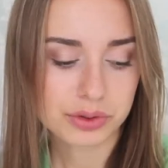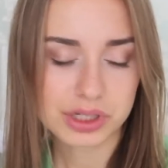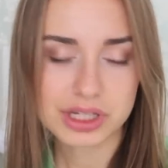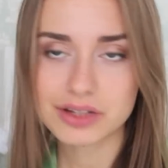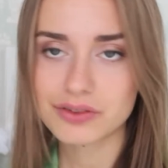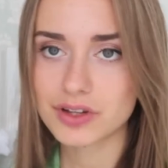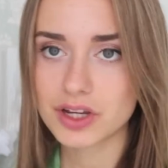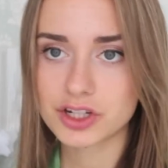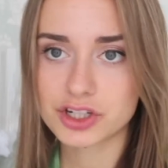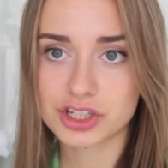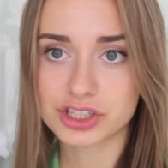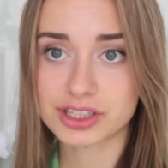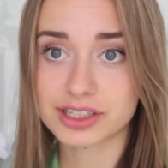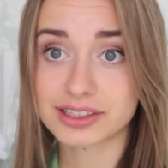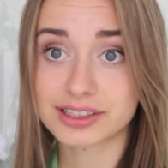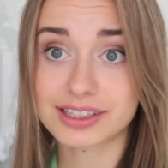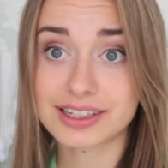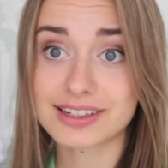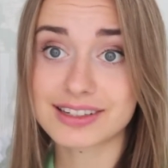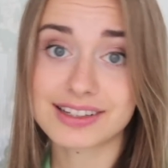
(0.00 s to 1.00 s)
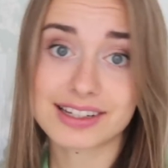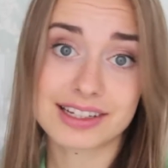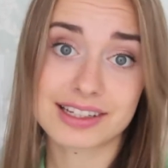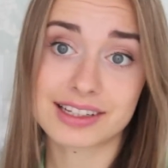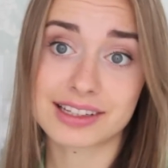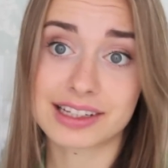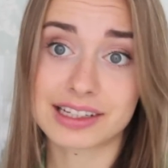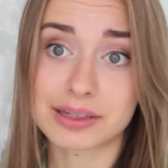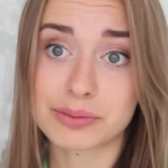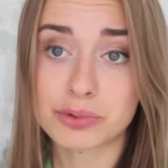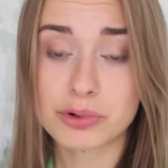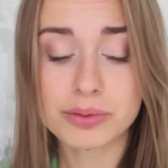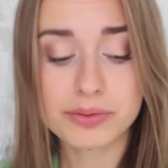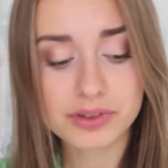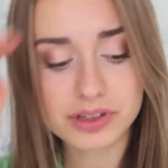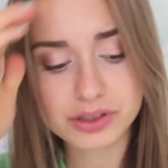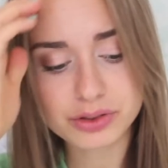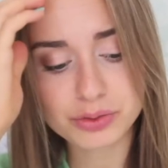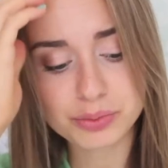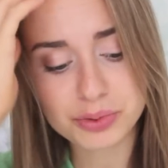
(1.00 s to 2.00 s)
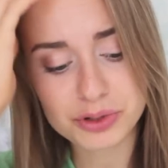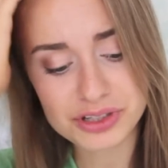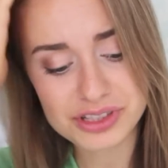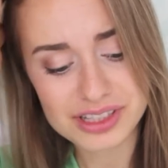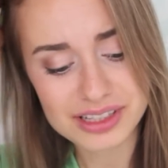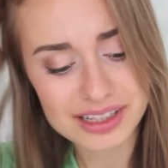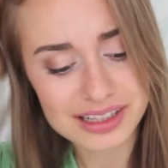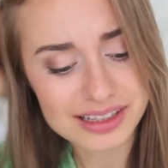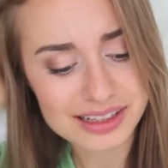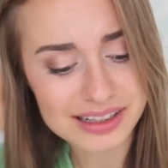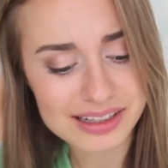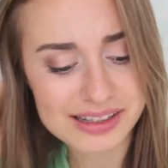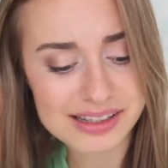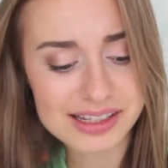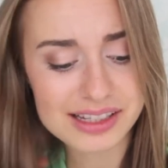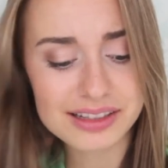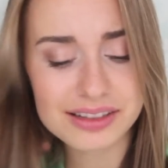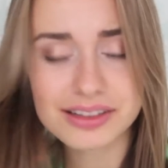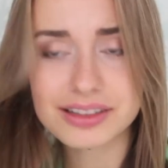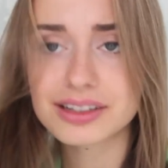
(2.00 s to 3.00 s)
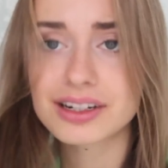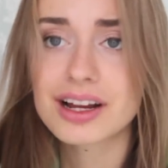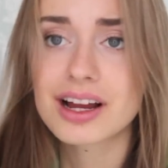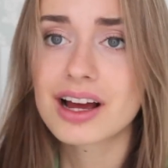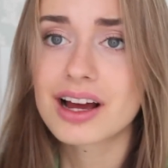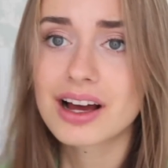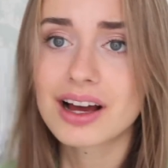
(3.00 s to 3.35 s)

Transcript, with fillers: Другие вещи от Catrice я никогда не пробовала, но просто этот консилер